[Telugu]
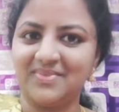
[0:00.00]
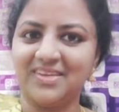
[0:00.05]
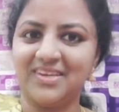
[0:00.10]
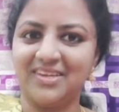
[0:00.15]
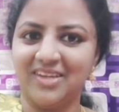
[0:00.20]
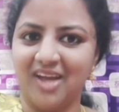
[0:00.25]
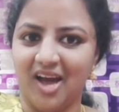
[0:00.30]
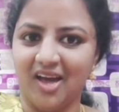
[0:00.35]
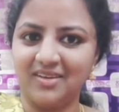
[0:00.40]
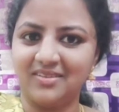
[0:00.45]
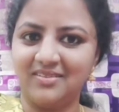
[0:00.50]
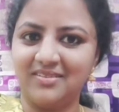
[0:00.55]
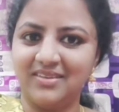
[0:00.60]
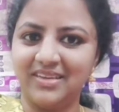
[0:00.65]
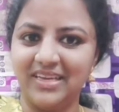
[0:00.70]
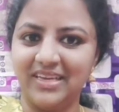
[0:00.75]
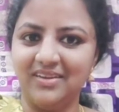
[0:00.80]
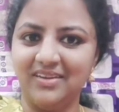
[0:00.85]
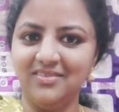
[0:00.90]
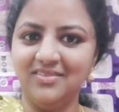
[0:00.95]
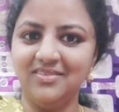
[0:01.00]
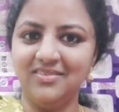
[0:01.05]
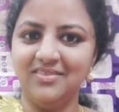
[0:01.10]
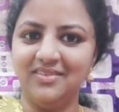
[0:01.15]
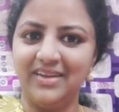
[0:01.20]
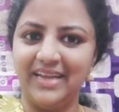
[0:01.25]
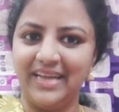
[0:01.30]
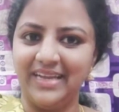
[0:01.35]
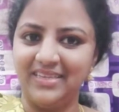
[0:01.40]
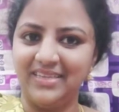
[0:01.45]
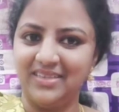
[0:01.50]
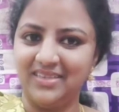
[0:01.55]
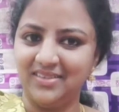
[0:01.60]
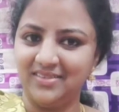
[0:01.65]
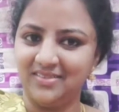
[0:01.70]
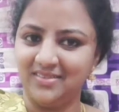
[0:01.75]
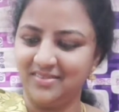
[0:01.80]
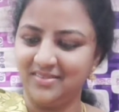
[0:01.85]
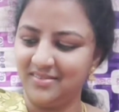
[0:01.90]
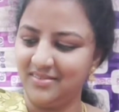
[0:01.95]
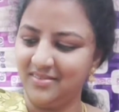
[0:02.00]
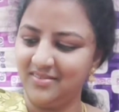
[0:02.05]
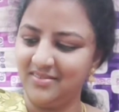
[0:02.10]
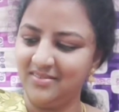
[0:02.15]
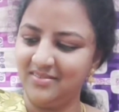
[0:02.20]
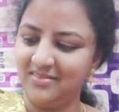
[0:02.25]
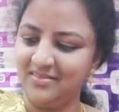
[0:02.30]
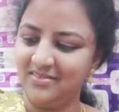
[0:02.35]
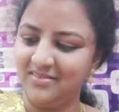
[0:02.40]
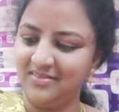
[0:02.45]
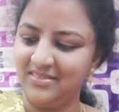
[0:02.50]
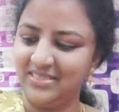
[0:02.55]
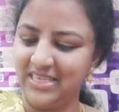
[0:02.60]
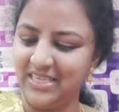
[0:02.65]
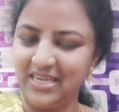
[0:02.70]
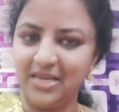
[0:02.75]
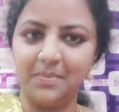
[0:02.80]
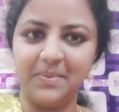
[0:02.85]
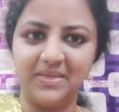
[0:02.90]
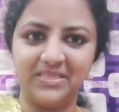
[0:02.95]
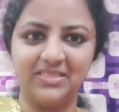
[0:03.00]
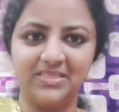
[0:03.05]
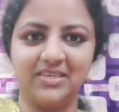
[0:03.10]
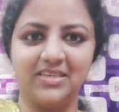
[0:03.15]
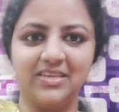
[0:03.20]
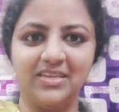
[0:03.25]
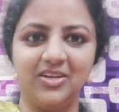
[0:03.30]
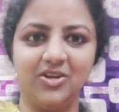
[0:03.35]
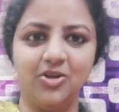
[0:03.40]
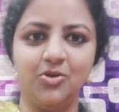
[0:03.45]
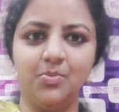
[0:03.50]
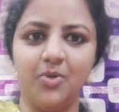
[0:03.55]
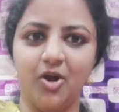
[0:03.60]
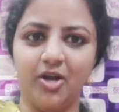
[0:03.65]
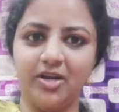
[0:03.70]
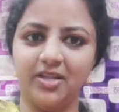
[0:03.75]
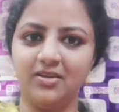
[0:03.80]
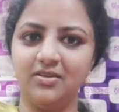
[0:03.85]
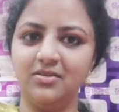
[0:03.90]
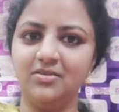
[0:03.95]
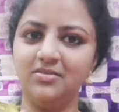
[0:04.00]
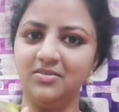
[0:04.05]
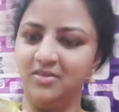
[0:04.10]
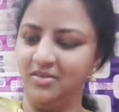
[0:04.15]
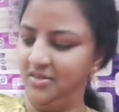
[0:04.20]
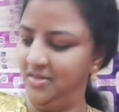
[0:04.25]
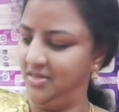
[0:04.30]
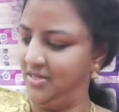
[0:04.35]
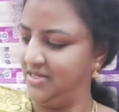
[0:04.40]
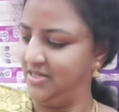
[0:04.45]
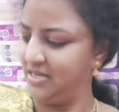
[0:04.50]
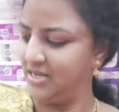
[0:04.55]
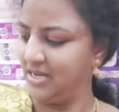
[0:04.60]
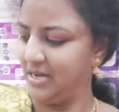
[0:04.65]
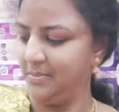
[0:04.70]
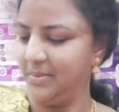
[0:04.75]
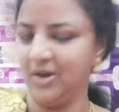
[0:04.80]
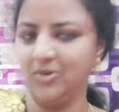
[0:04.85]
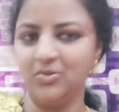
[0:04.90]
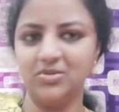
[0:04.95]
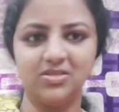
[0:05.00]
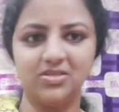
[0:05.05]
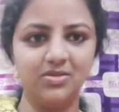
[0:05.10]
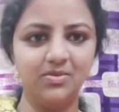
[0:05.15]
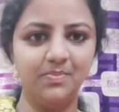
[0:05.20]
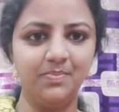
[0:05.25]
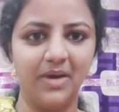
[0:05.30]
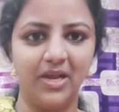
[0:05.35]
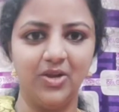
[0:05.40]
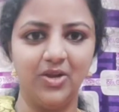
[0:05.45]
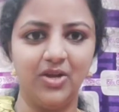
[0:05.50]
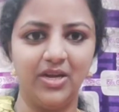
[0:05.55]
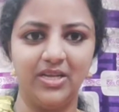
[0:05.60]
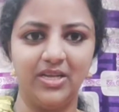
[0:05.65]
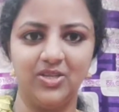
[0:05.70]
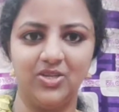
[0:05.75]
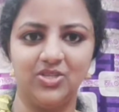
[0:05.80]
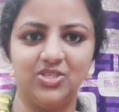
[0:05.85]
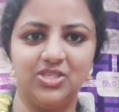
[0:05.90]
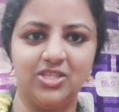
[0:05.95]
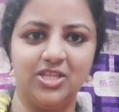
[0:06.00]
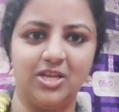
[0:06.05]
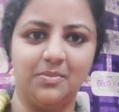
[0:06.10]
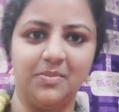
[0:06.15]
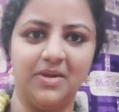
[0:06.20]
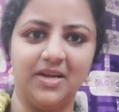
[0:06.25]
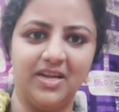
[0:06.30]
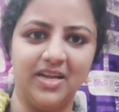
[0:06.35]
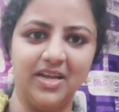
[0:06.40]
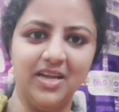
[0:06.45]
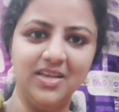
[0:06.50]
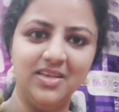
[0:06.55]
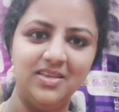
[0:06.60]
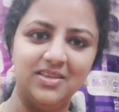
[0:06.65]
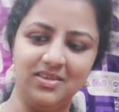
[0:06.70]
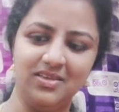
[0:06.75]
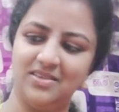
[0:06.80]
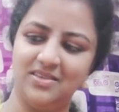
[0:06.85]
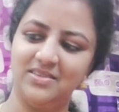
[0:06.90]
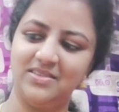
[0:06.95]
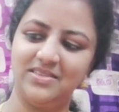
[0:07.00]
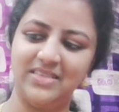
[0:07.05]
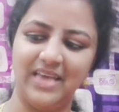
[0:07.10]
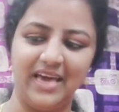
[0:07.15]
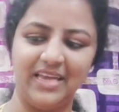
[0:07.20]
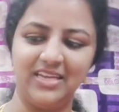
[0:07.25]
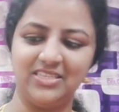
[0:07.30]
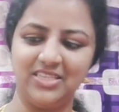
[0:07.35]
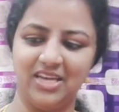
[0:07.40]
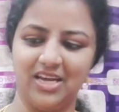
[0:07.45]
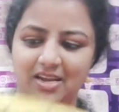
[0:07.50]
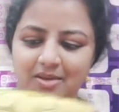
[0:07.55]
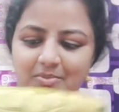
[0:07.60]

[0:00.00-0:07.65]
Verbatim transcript: డార్క్ గ్రీన్ లైట్ చిలక పచ్చ గ్రీన్లో బార్డరు ఇంకా బ్లౌజు పళ్ళు అనేది వచ్చిందనమాట శారీ చాలా